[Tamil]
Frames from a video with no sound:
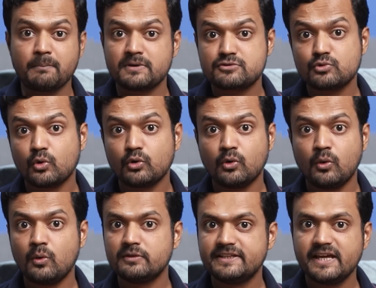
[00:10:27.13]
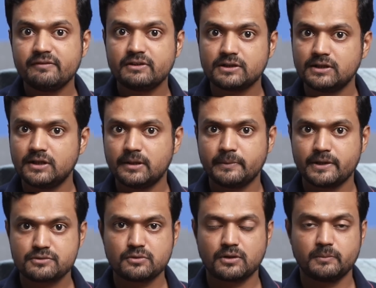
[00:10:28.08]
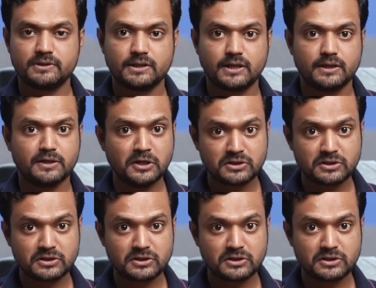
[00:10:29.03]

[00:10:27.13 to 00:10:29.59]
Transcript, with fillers: நம்ம சொர்க்கம் தேவர்கள் அப்படின்னு சொல்கிறோம் பார்த்திங்களா